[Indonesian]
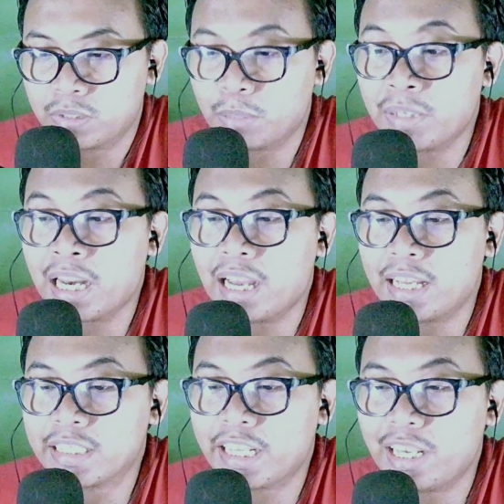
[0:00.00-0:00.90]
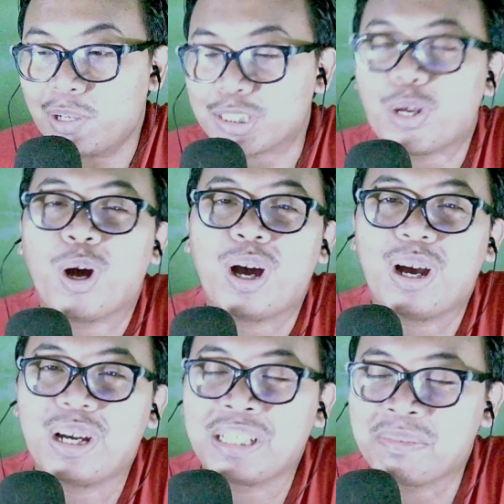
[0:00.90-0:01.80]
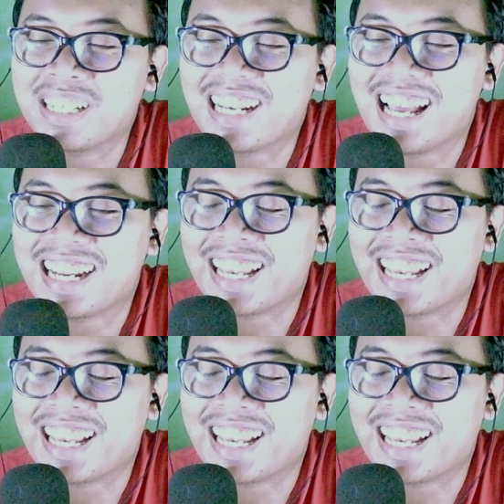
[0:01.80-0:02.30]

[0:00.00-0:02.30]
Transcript: Kemenangan chaos. Oh, ini menang